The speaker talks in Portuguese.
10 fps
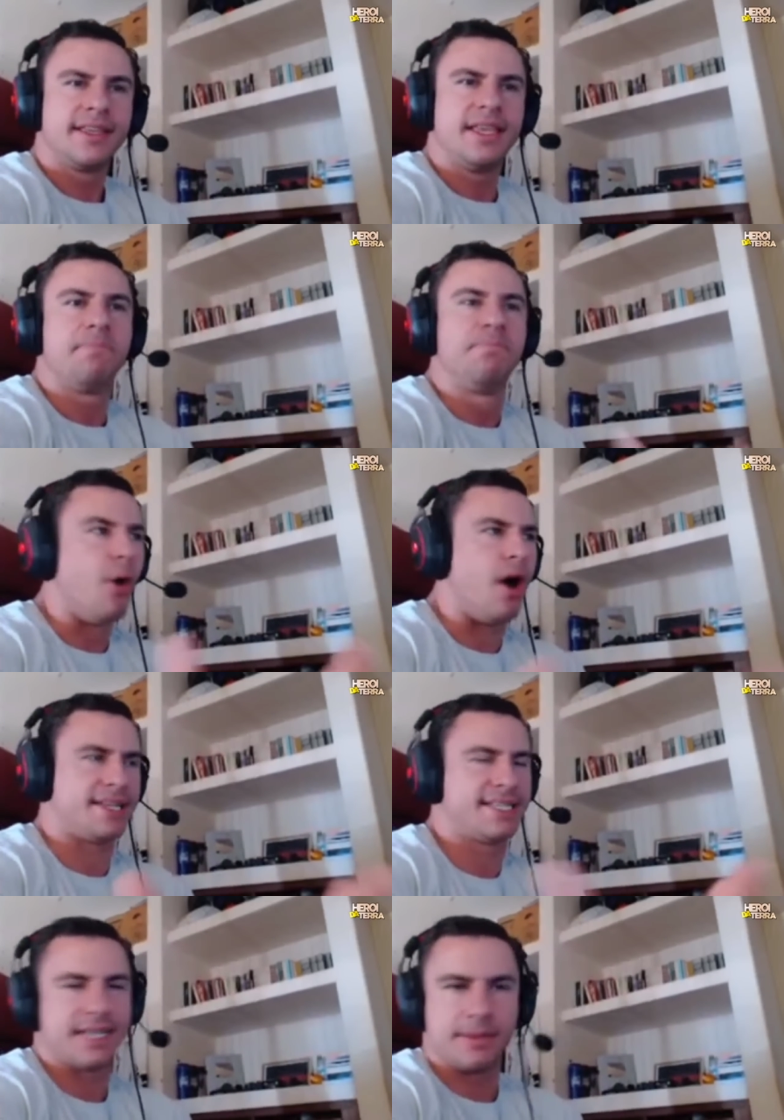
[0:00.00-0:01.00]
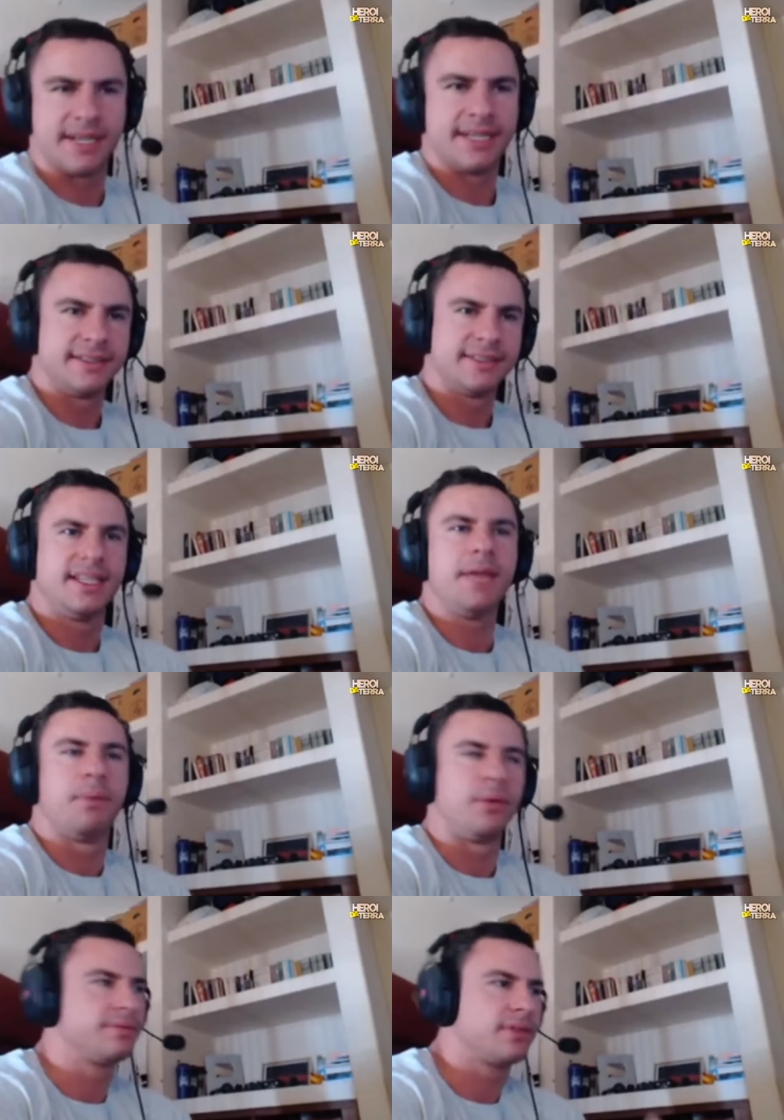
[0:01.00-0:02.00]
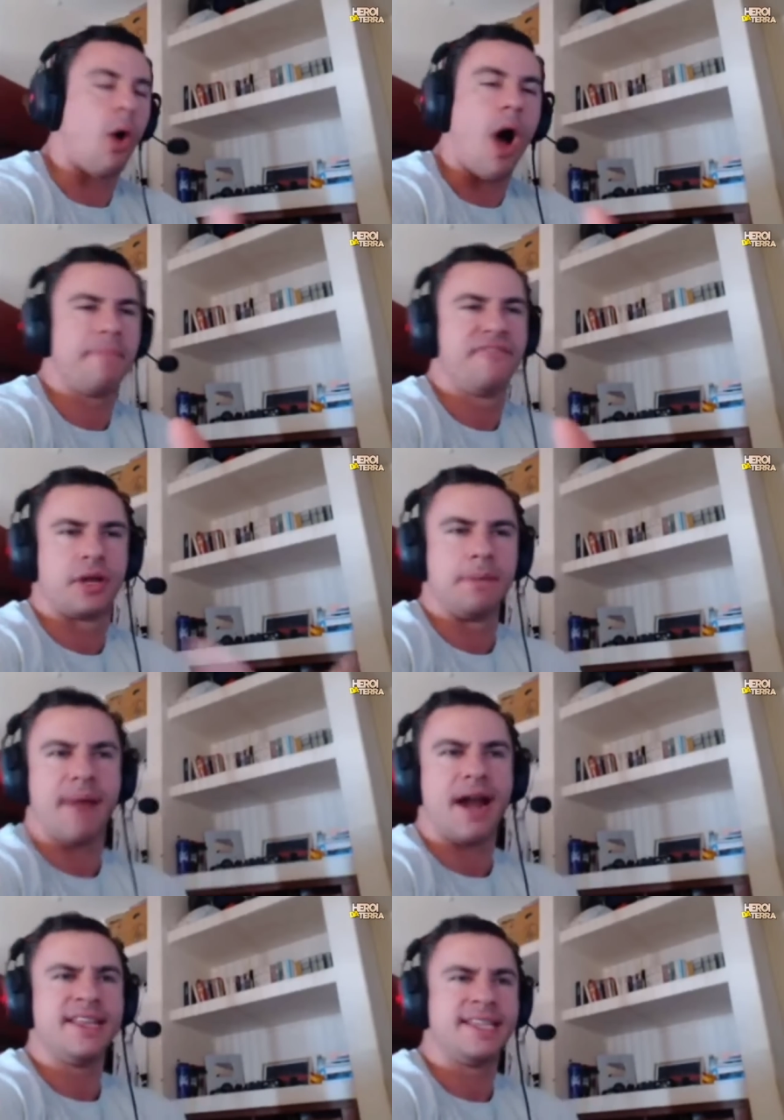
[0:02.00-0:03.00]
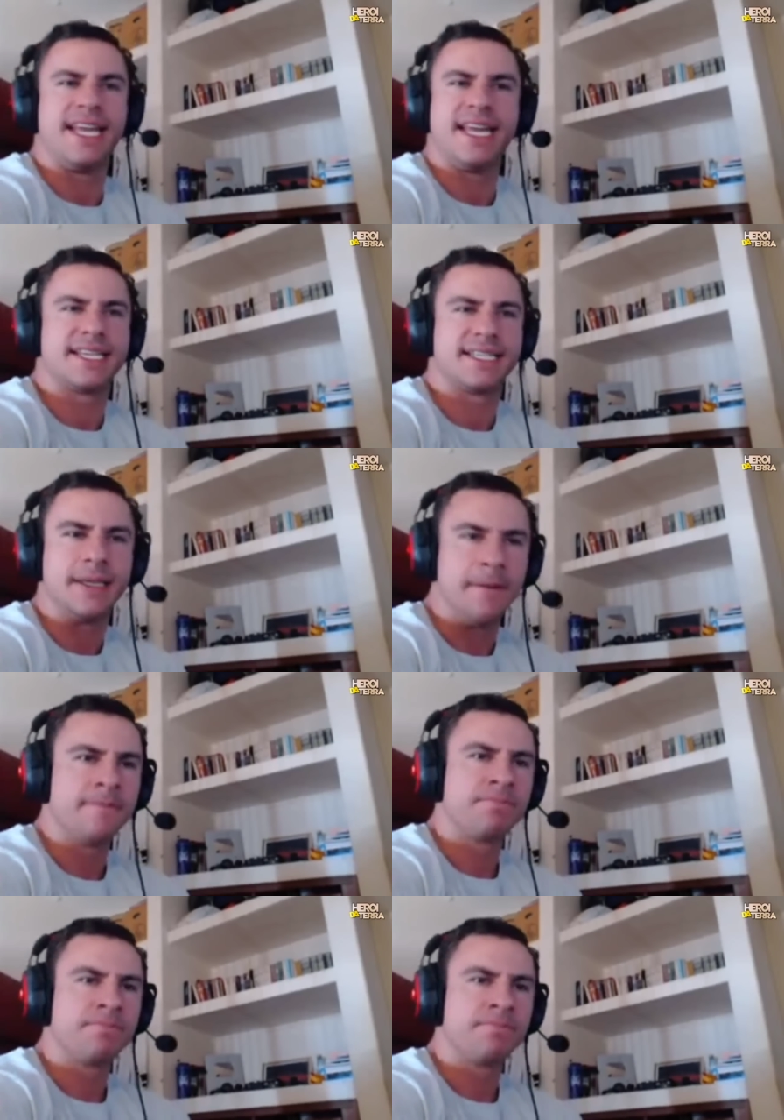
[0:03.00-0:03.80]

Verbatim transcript: Que bosta, mano. Tipo, óbvio que perde interesse.